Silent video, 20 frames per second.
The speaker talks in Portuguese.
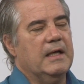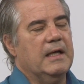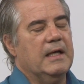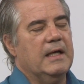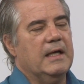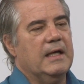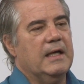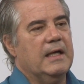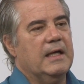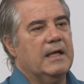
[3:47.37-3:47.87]

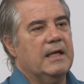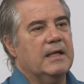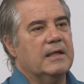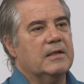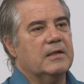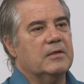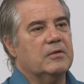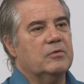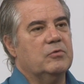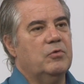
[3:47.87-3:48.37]
é,
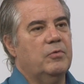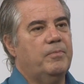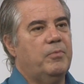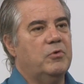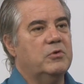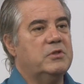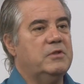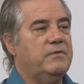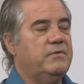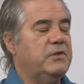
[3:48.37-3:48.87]
do
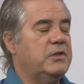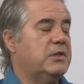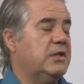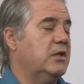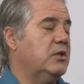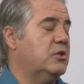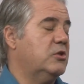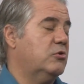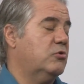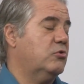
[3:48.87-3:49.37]
ponto de
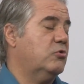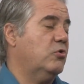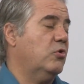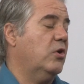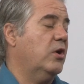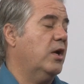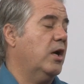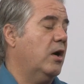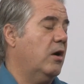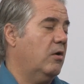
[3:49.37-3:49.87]
vista
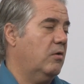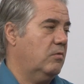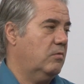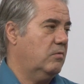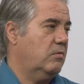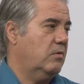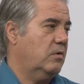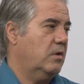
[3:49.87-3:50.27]
institucional,